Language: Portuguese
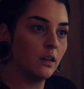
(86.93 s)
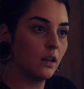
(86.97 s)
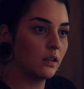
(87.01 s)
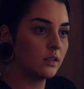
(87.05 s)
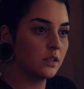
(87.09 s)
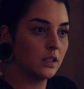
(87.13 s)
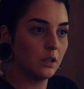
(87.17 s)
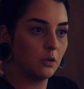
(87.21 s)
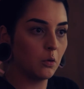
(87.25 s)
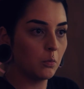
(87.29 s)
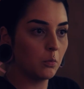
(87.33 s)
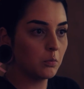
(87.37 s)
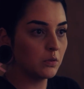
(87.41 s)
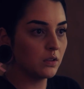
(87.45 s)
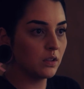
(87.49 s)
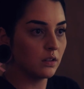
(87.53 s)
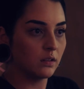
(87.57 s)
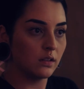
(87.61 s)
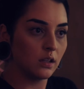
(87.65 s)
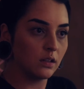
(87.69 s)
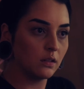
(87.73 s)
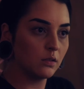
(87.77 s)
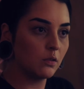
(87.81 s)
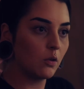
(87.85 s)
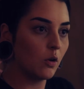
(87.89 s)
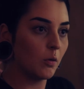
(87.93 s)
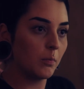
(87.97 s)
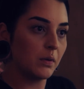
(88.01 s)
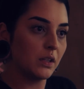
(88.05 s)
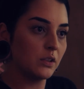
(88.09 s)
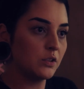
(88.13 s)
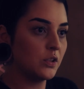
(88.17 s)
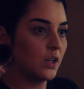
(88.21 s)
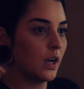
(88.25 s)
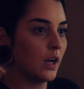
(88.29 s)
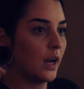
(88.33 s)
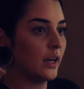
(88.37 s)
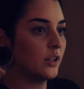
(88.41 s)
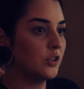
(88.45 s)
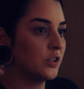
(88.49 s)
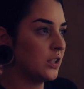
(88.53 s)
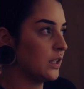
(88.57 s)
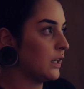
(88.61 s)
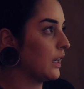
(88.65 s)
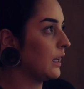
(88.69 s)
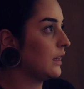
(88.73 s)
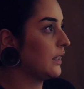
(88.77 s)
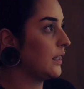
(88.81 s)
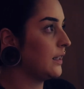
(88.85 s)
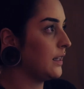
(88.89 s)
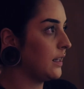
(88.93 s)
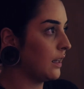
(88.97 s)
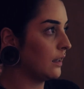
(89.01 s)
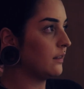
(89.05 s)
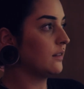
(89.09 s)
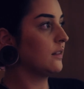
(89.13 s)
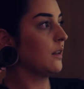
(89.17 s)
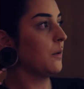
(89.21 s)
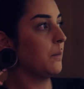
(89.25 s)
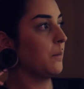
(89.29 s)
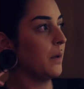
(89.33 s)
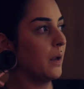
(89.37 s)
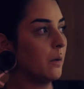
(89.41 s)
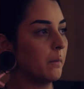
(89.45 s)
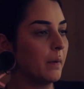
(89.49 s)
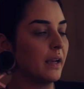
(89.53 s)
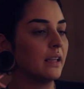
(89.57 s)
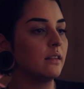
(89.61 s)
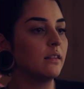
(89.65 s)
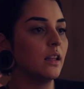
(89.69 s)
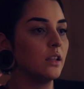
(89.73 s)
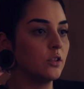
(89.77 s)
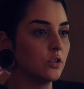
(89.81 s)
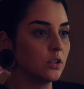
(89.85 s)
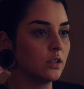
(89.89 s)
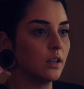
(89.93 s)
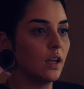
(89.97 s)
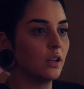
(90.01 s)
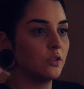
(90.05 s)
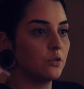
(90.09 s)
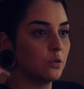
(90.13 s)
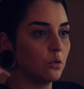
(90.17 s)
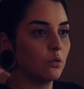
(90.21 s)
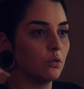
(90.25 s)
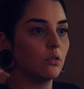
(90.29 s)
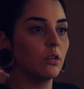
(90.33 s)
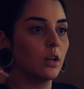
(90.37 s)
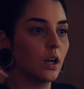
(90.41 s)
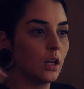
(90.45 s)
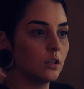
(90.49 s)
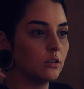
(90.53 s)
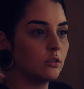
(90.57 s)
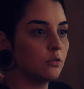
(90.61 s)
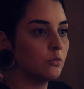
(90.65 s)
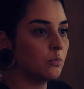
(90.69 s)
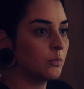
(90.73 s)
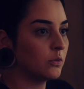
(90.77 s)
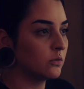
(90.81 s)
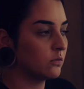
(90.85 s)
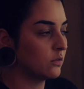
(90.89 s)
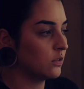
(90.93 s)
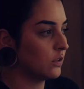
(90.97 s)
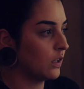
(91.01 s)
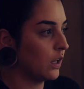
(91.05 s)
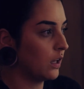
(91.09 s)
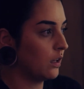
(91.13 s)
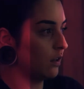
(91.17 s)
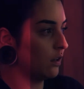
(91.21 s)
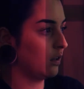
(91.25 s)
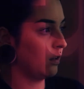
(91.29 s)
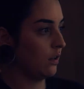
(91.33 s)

Assim como tanta obra de arte em galeria, que também é uma identidade colocada no mundo, né?